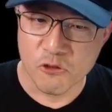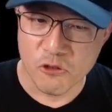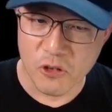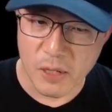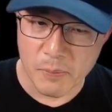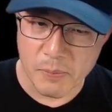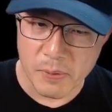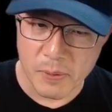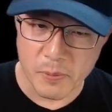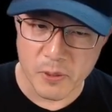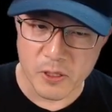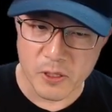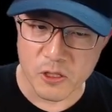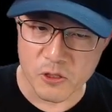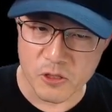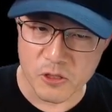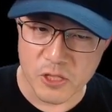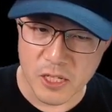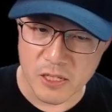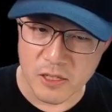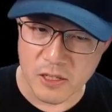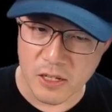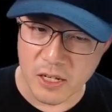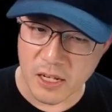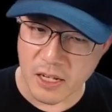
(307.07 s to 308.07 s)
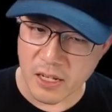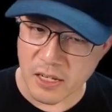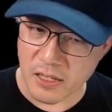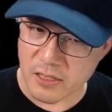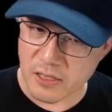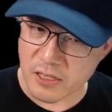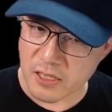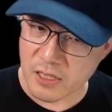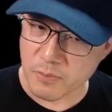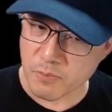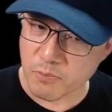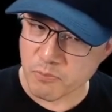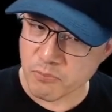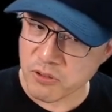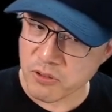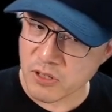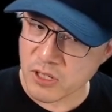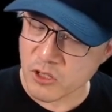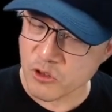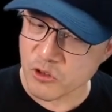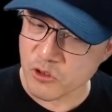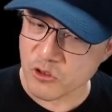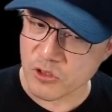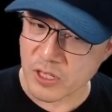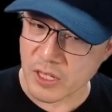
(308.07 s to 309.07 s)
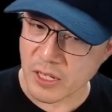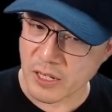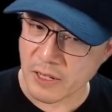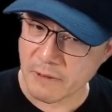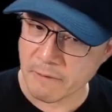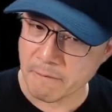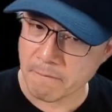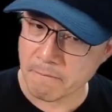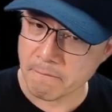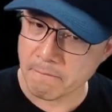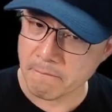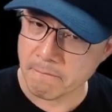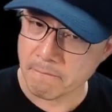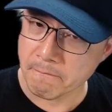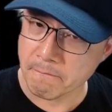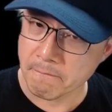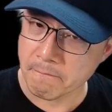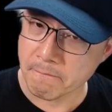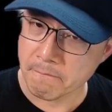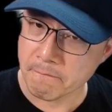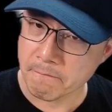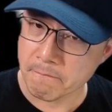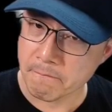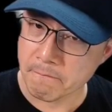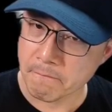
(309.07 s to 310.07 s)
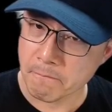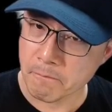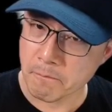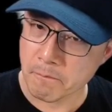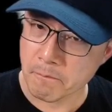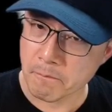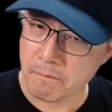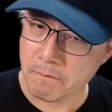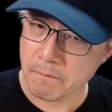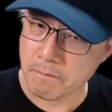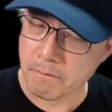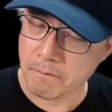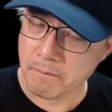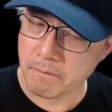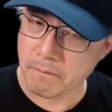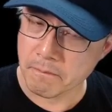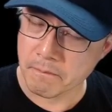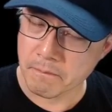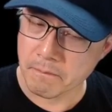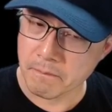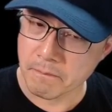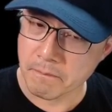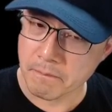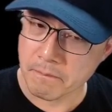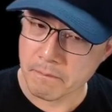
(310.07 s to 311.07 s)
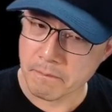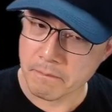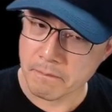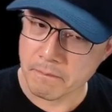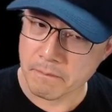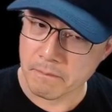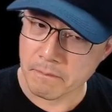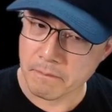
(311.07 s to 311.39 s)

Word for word: URP 버전 쉐이더가 지금 풀리는 중이야. 오, 짱이야.